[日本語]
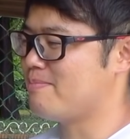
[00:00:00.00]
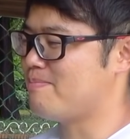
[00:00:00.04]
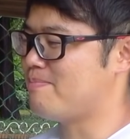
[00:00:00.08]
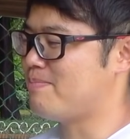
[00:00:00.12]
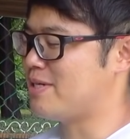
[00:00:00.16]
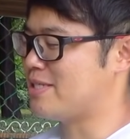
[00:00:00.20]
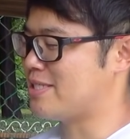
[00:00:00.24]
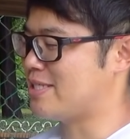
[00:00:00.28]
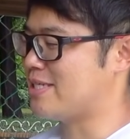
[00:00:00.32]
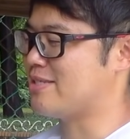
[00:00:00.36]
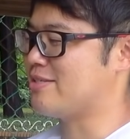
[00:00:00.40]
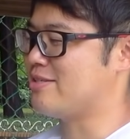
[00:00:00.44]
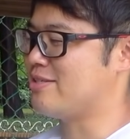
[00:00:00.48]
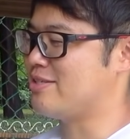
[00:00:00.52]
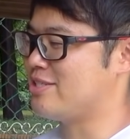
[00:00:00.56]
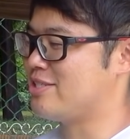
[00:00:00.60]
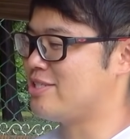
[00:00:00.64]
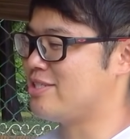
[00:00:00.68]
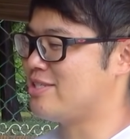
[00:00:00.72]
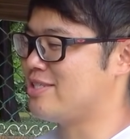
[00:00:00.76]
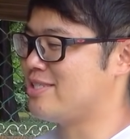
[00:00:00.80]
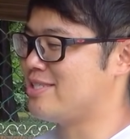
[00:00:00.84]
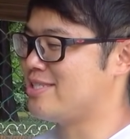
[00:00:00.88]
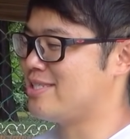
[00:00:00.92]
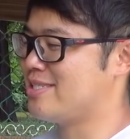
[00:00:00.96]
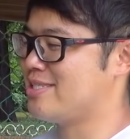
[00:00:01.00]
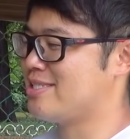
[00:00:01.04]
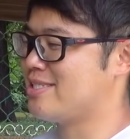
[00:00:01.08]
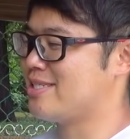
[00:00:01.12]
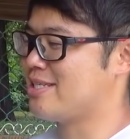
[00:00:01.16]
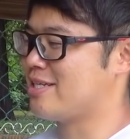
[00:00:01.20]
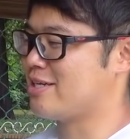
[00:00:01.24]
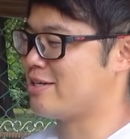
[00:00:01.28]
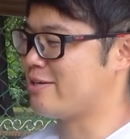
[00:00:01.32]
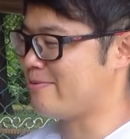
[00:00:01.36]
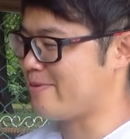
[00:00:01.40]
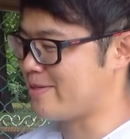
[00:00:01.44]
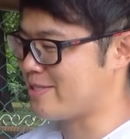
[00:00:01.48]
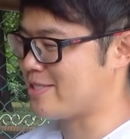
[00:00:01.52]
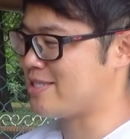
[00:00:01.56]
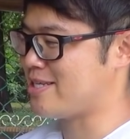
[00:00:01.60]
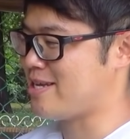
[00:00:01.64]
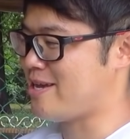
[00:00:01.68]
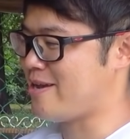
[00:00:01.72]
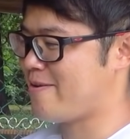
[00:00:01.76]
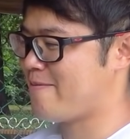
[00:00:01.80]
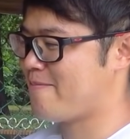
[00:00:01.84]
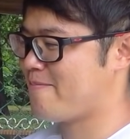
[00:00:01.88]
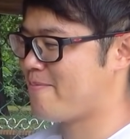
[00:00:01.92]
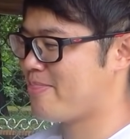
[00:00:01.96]
マサと一緒に切磋琢磨し
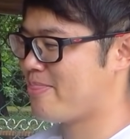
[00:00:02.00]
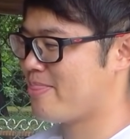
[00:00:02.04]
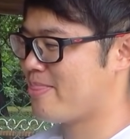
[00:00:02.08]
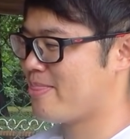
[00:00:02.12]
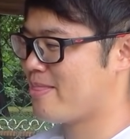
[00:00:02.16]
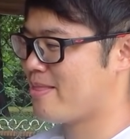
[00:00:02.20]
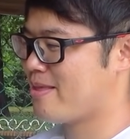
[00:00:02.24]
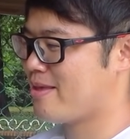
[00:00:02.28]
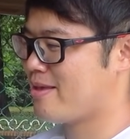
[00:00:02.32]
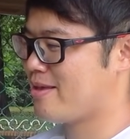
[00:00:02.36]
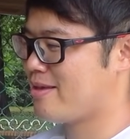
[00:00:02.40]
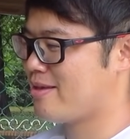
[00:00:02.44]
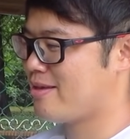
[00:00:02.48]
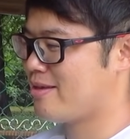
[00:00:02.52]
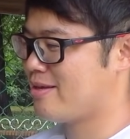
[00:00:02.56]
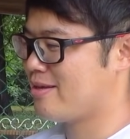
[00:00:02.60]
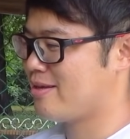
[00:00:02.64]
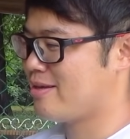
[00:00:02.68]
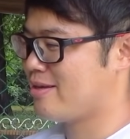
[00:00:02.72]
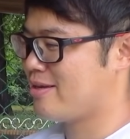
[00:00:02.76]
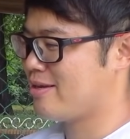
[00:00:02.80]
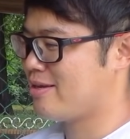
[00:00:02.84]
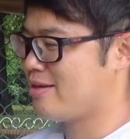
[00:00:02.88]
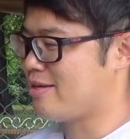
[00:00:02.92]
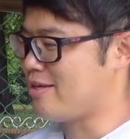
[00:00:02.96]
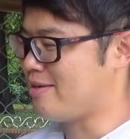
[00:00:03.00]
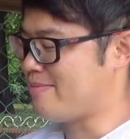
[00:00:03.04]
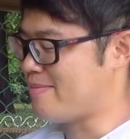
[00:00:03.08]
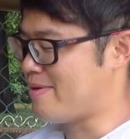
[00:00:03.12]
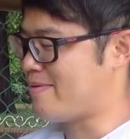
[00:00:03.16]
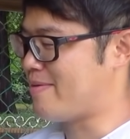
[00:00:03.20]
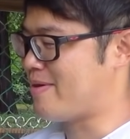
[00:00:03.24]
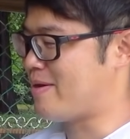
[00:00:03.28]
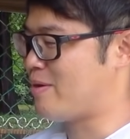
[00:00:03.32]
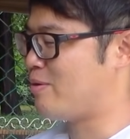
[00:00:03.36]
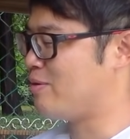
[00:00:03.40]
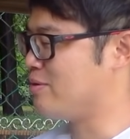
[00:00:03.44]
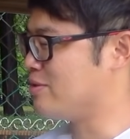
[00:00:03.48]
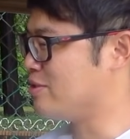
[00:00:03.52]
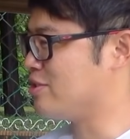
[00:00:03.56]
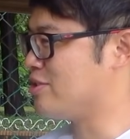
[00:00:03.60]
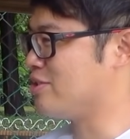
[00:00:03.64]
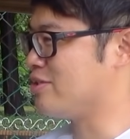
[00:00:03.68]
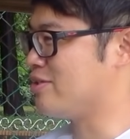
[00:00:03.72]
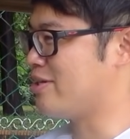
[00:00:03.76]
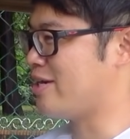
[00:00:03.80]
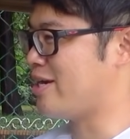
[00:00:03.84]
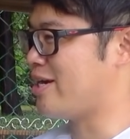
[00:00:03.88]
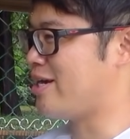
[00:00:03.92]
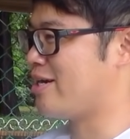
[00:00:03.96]
て、今は本
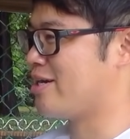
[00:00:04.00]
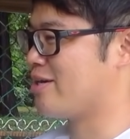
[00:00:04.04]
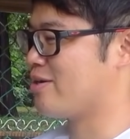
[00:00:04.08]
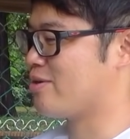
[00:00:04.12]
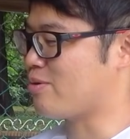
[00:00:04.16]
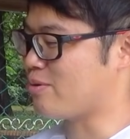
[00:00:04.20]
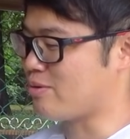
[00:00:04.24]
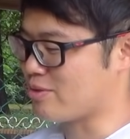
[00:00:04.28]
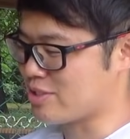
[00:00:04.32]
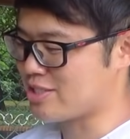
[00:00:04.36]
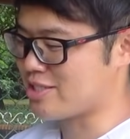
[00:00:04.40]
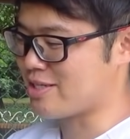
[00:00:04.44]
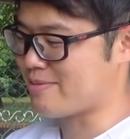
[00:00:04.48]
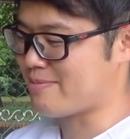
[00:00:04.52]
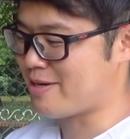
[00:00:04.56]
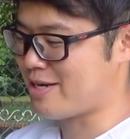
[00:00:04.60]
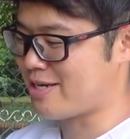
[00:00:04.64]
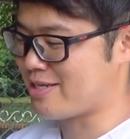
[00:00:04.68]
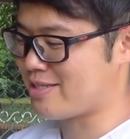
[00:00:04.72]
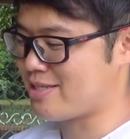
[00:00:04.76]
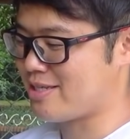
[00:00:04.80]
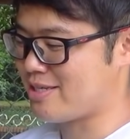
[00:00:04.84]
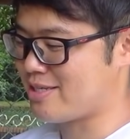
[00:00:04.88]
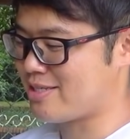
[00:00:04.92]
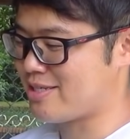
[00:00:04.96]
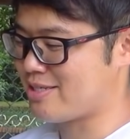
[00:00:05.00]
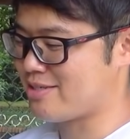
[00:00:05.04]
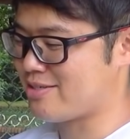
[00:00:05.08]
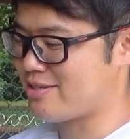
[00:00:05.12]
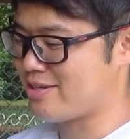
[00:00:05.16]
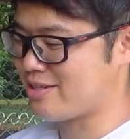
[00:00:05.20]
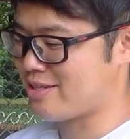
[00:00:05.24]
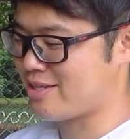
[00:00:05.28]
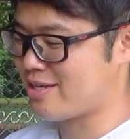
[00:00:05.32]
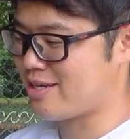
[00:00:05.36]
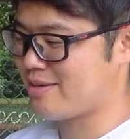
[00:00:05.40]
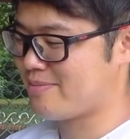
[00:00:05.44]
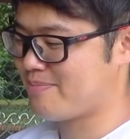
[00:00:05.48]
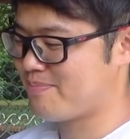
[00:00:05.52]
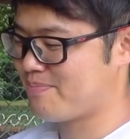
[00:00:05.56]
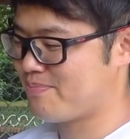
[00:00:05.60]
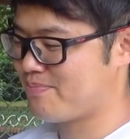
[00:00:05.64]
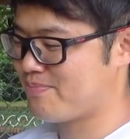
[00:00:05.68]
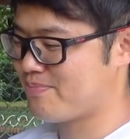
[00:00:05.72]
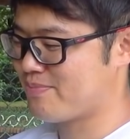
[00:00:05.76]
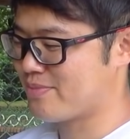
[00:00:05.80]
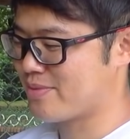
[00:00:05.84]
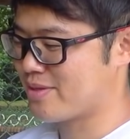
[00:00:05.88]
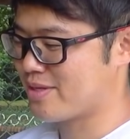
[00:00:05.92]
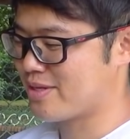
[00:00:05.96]
庄やコスタも入ってきてくれて、
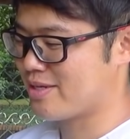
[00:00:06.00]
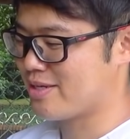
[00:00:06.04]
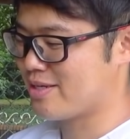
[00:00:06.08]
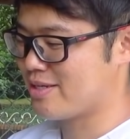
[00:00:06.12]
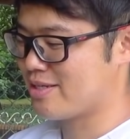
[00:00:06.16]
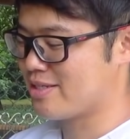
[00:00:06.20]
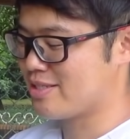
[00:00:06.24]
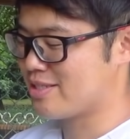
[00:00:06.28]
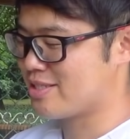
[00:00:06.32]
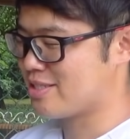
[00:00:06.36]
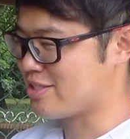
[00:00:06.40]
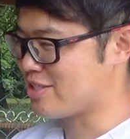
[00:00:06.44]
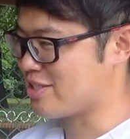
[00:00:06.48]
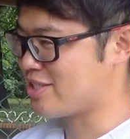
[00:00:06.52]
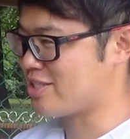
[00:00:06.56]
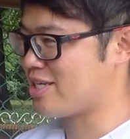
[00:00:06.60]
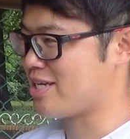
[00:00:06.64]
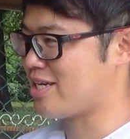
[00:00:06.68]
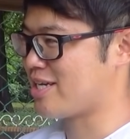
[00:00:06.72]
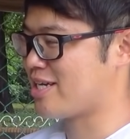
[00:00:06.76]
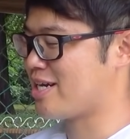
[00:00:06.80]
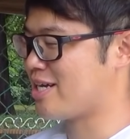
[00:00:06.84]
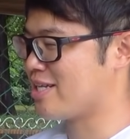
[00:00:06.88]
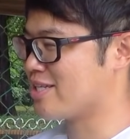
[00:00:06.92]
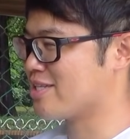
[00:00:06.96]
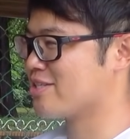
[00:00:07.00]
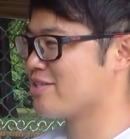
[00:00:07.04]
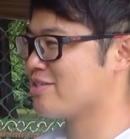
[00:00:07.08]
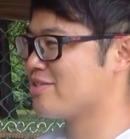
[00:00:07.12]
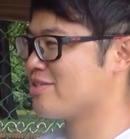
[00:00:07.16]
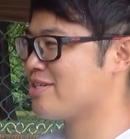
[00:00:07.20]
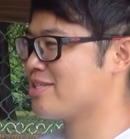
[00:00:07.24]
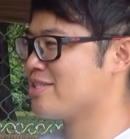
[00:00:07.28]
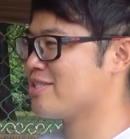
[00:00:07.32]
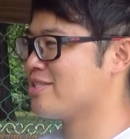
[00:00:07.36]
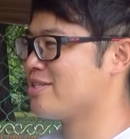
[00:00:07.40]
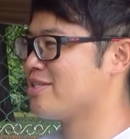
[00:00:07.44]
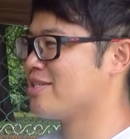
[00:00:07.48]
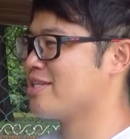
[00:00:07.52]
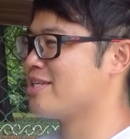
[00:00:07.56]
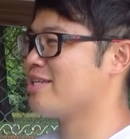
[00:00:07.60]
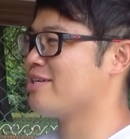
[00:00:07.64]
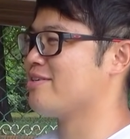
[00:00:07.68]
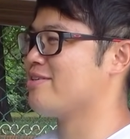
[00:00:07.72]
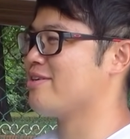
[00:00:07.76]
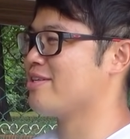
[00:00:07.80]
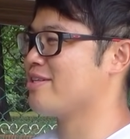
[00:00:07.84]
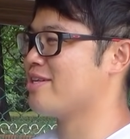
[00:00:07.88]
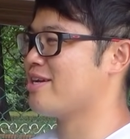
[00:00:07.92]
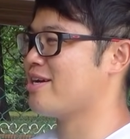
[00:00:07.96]
そして監督が育てて
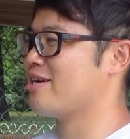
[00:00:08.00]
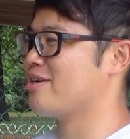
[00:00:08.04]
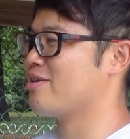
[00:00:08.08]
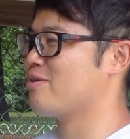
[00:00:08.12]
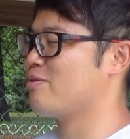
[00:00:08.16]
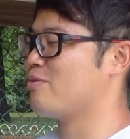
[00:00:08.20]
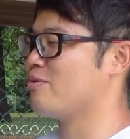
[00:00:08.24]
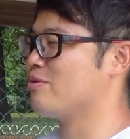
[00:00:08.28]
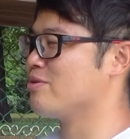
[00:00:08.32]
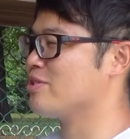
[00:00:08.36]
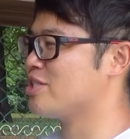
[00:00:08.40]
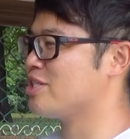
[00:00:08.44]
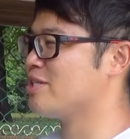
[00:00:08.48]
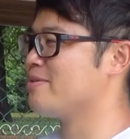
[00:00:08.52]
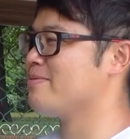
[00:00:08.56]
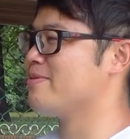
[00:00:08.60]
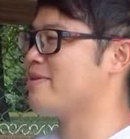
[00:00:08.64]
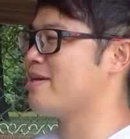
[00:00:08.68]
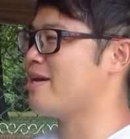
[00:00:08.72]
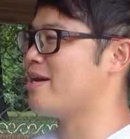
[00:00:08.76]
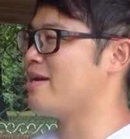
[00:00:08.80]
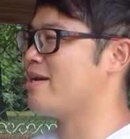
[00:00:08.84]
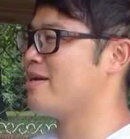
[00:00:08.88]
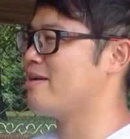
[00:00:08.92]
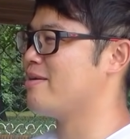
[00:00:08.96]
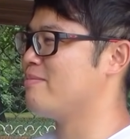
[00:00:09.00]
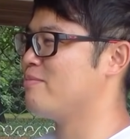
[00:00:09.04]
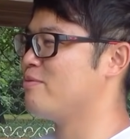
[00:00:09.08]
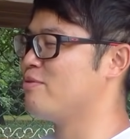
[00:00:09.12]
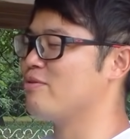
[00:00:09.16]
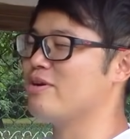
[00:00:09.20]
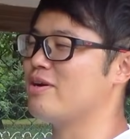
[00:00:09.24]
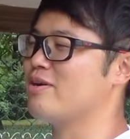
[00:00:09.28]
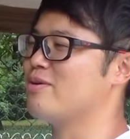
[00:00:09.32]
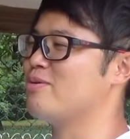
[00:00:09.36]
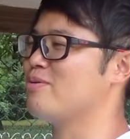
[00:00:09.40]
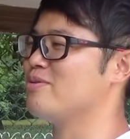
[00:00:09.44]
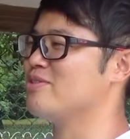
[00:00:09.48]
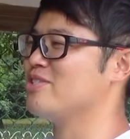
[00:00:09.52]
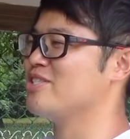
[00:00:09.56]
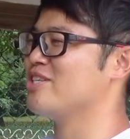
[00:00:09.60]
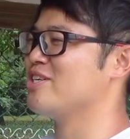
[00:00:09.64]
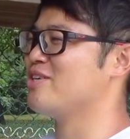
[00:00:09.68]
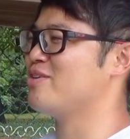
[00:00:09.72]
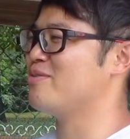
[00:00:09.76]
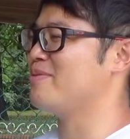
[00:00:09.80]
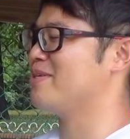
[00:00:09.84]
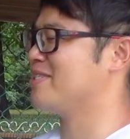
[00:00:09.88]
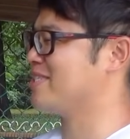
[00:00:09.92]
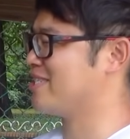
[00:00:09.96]
くれたこのチームで僕は甲子
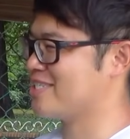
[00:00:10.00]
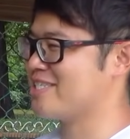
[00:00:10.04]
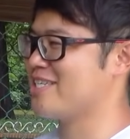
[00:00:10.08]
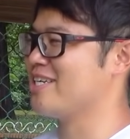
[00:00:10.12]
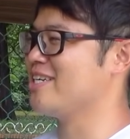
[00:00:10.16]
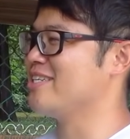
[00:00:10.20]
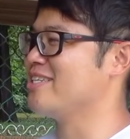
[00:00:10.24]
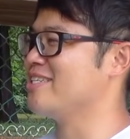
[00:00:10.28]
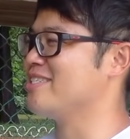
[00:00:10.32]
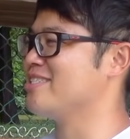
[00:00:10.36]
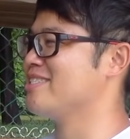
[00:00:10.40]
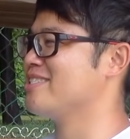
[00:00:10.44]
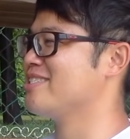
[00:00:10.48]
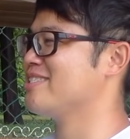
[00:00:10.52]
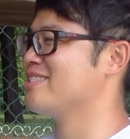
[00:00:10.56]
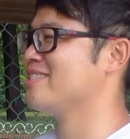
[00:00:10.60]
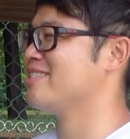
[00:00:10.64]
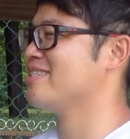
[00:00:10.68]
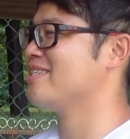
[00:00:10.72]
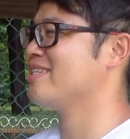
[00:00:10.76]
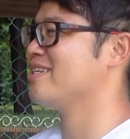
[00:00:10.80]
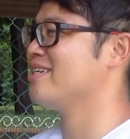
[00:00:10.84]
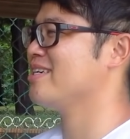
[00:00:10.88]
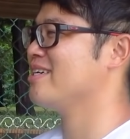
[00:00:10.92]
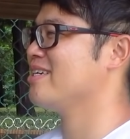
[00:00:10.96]
園を目指したいんです。